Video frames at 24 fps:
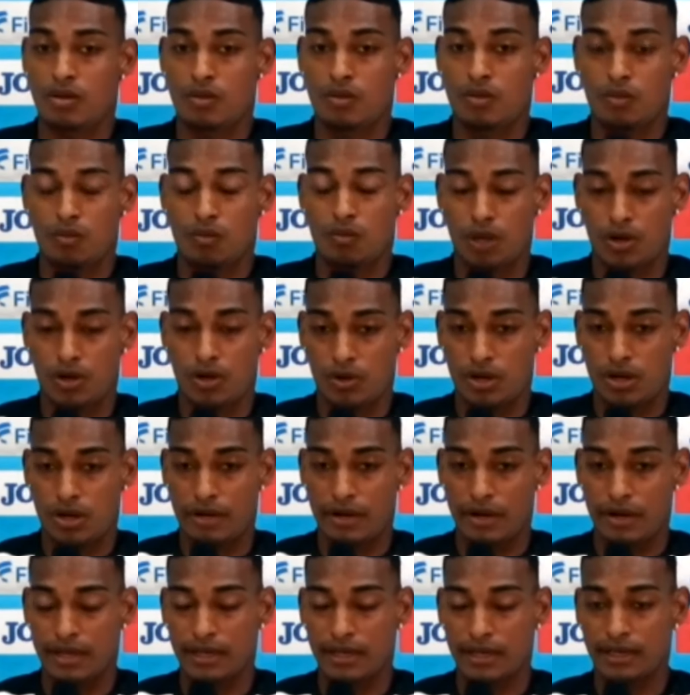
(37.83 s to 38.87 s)
Bueno, la
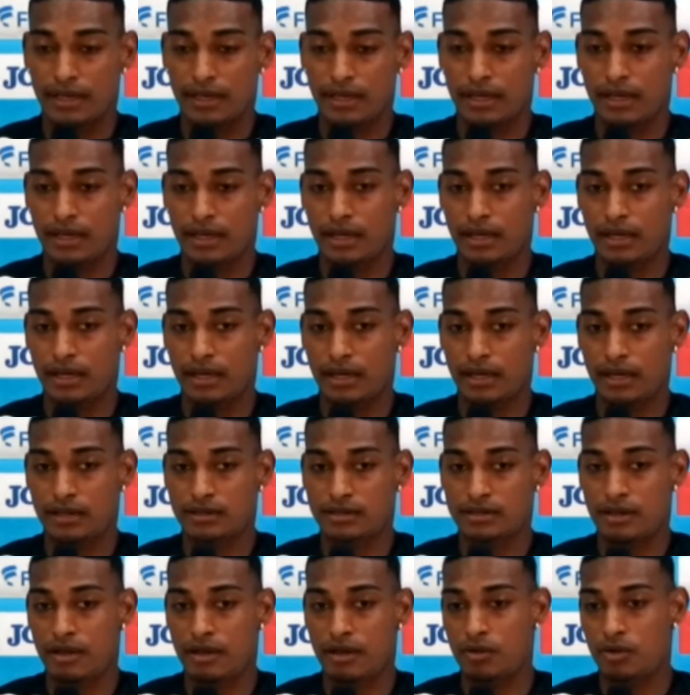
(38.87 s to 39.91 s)
verdad que
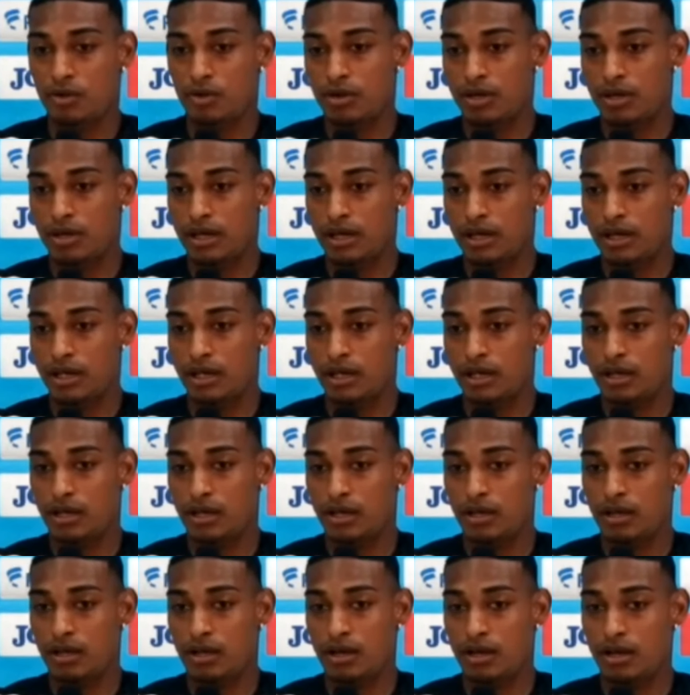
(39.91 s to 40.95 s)
sabemos
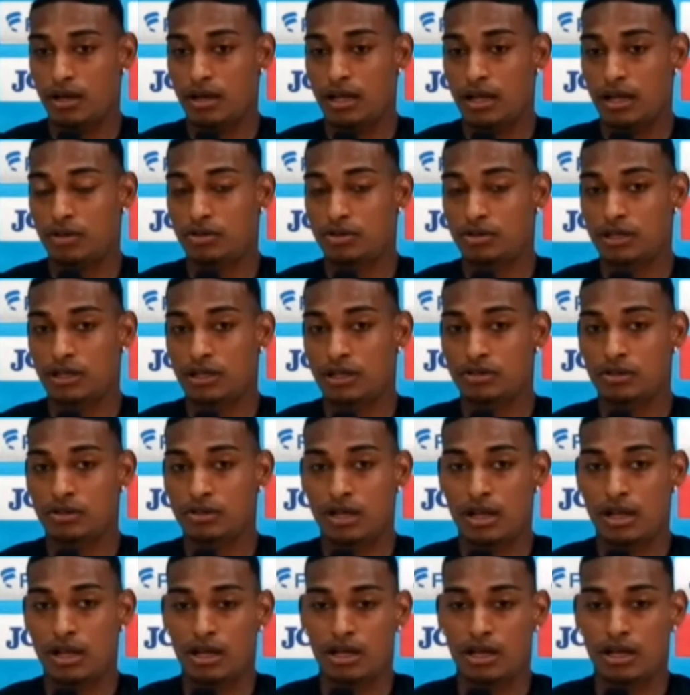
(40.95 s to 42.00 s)
que las dos
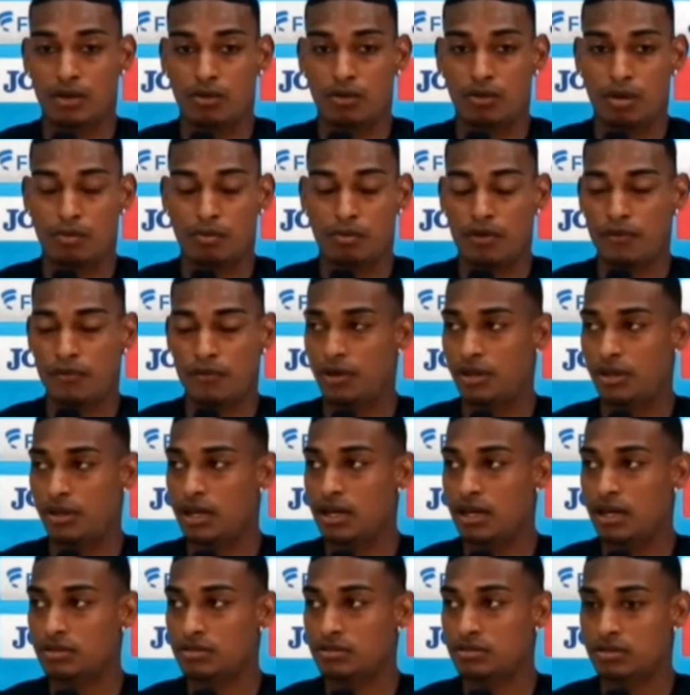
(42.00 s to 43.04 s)
selecciones a las que nos vamos a
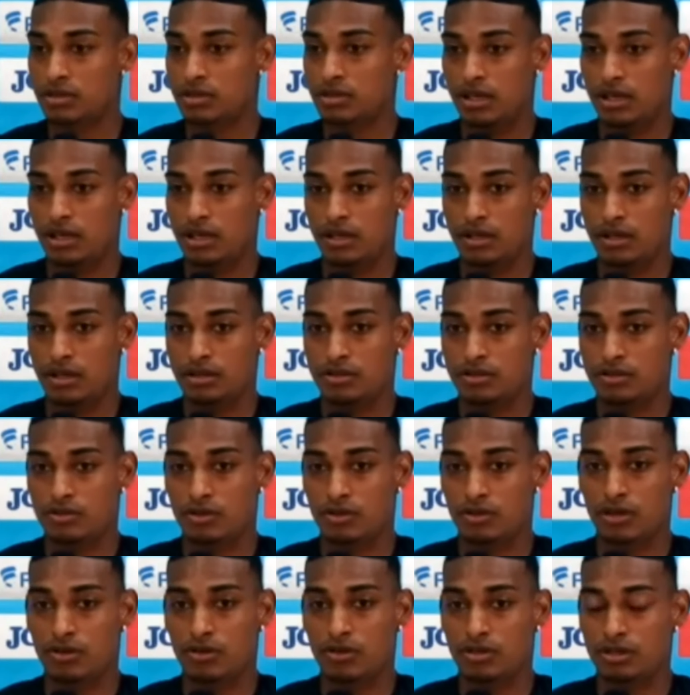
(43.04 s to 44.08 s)
enfrentar eh,
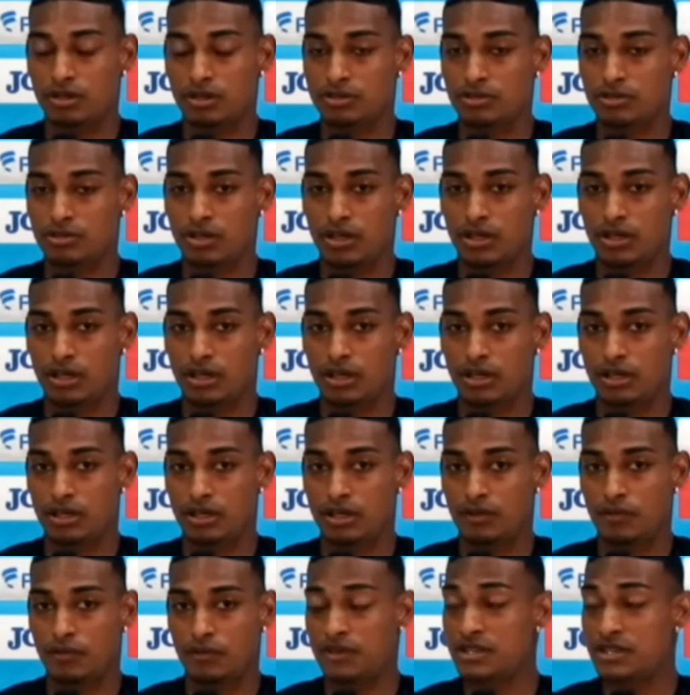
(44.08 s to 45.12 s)
son de
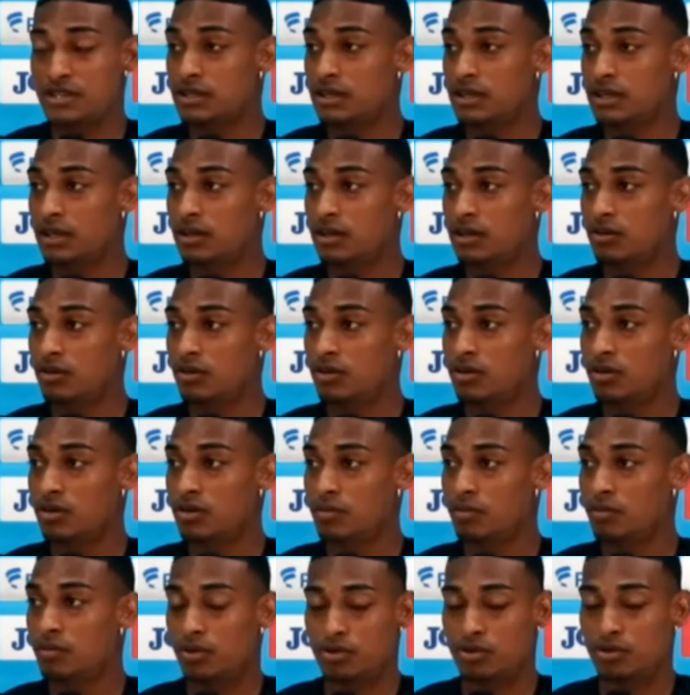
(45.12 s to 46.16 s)
condiciones físicas, ¿no?
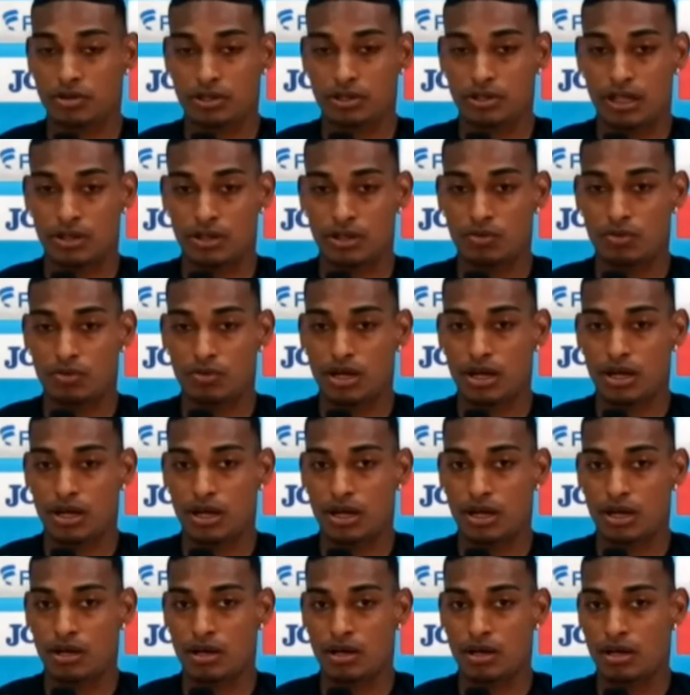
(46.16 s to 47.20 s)
Por su
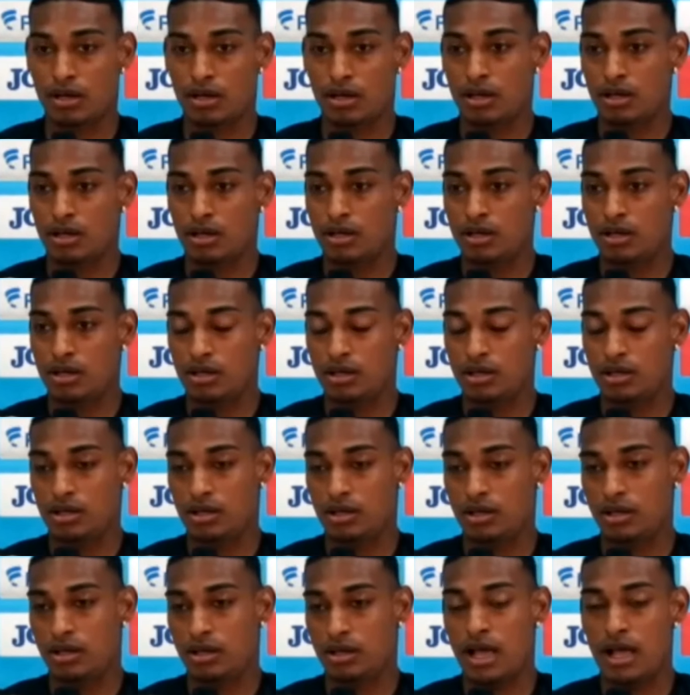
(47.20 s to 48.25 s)
estatura
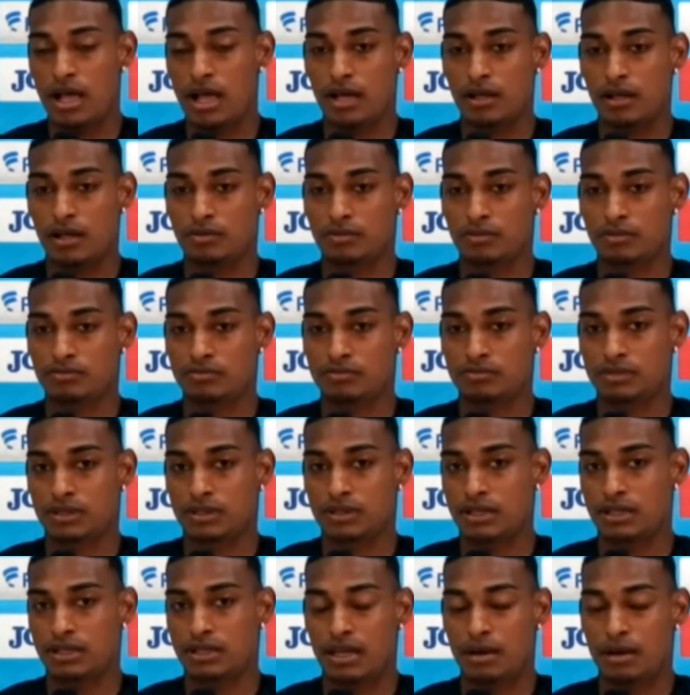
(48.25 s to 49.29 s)
y nada,
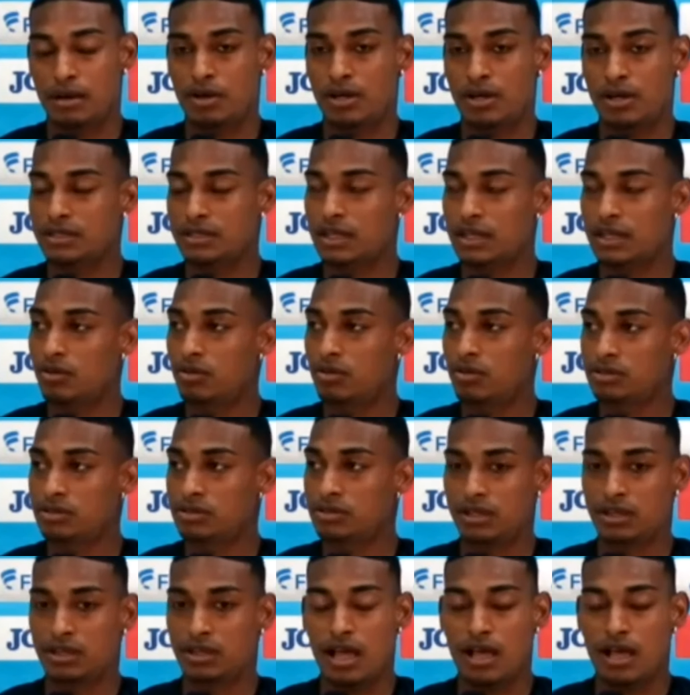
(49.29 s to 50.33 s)
tenemos que estar
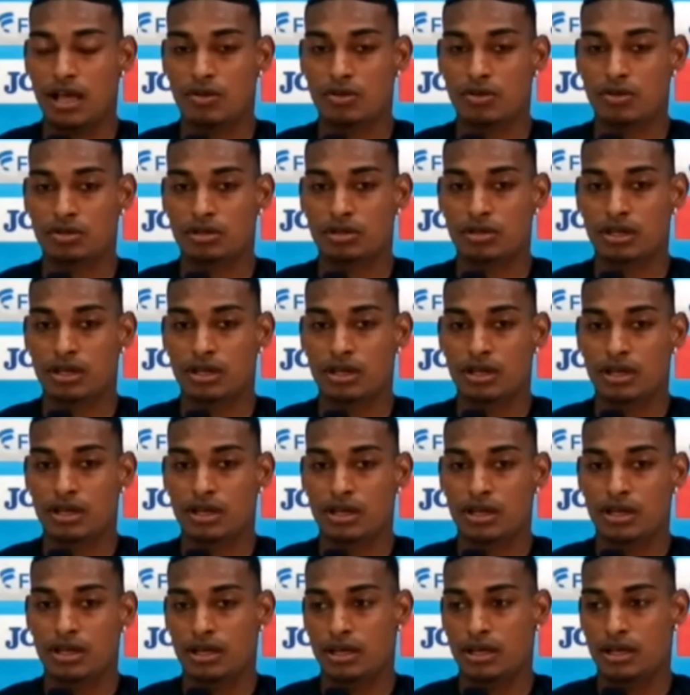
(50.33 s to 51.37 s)
concentrados,
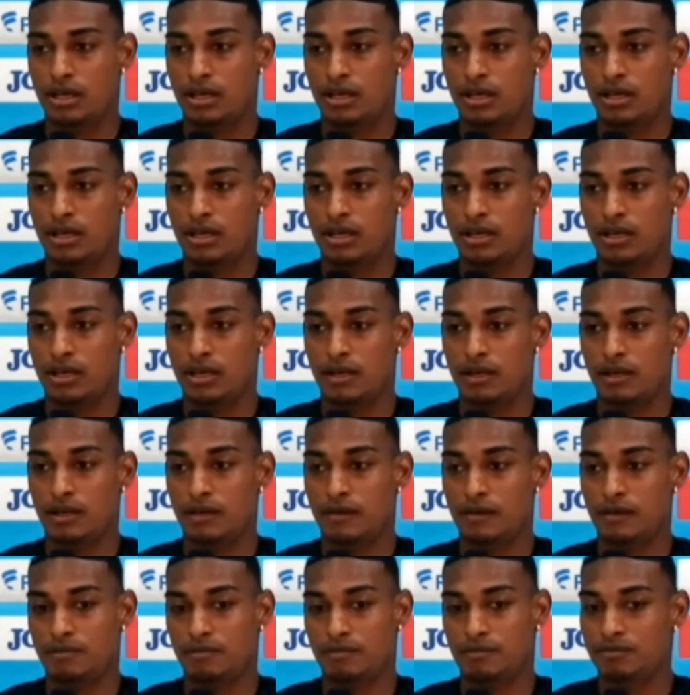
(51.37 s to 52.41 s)

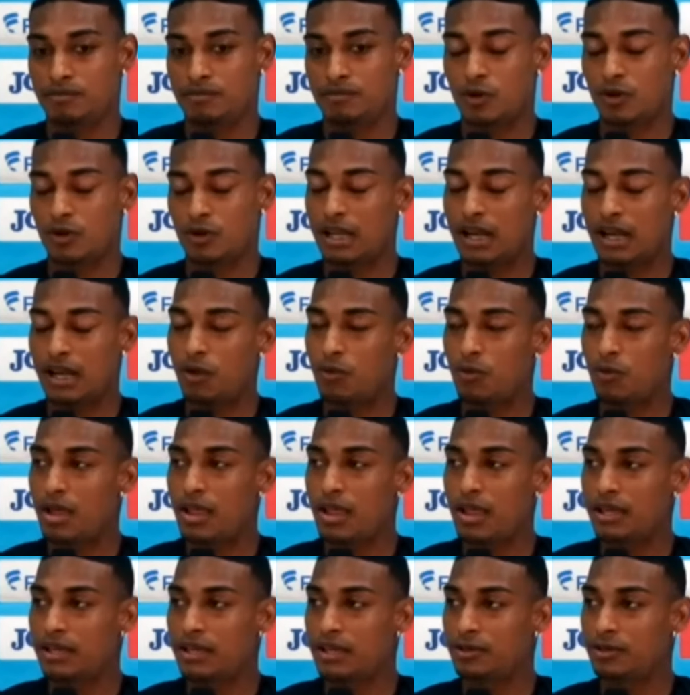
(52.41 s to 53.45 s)
eh, cortar la
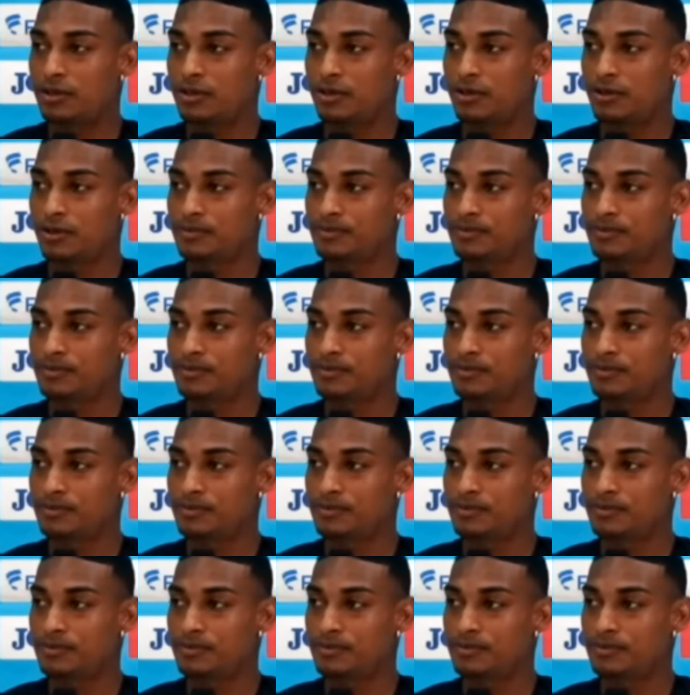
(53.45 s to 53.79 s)
jugada y todo.